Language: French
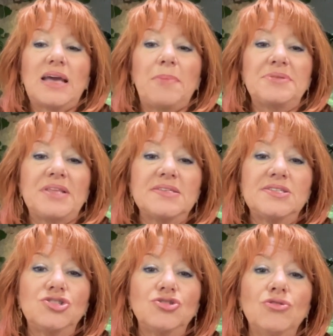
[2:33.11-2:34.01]

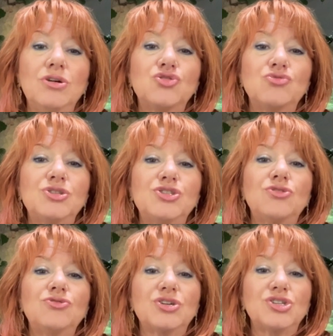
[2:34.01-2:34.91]
captation et
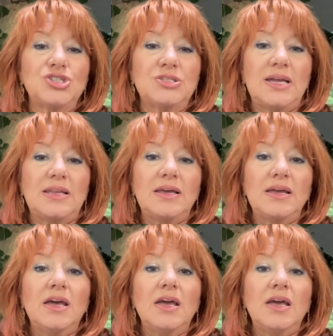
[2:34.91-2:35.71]
soumission originelle.